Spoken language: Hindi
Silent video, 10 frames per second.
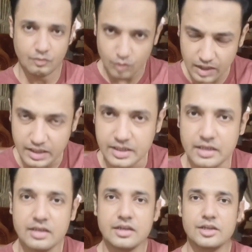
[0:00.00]
वो
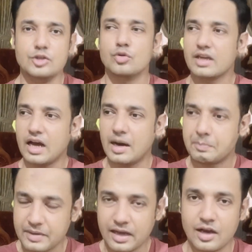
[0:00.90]
लड़की जो कि
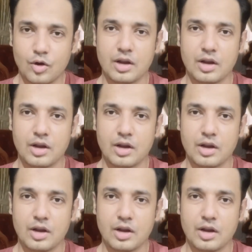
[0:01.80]
अपना